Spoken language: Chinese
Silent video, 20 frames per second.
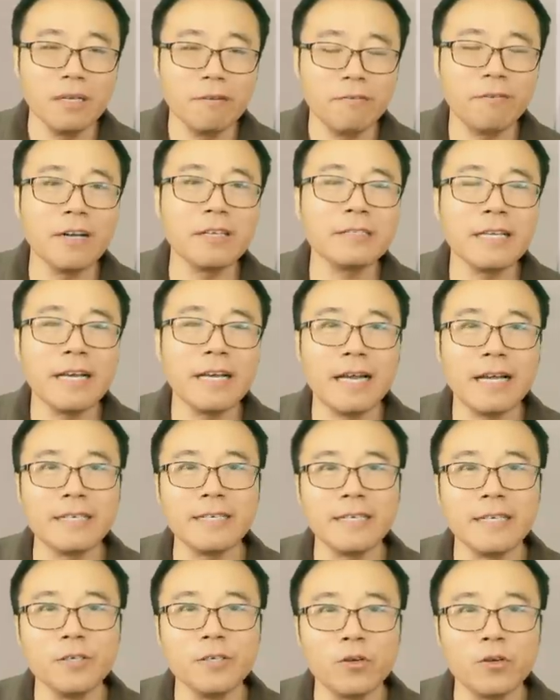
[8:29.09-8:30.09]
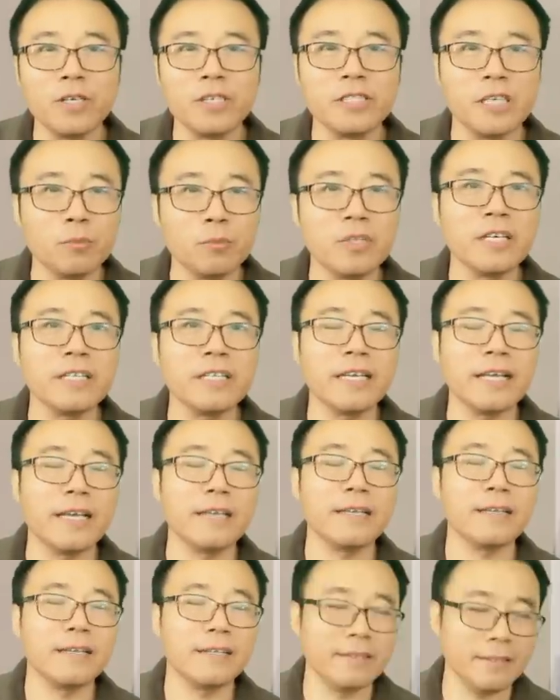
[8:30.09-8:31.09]
方向啊，这个又和节目特点
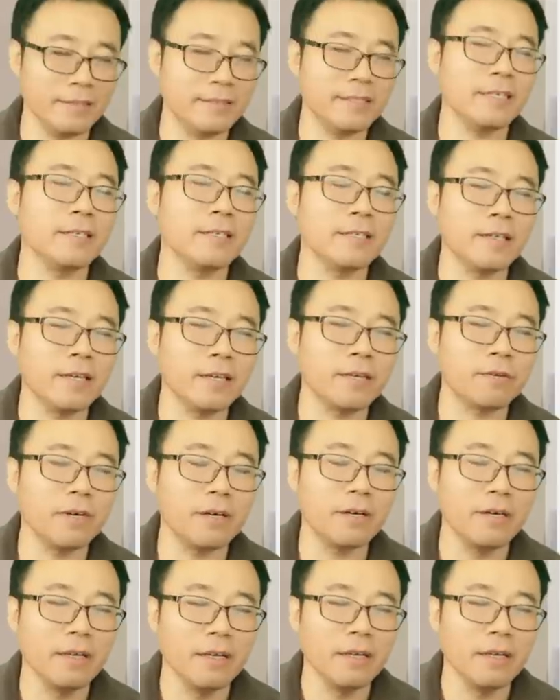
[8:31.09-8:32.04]
能结合到一块儿。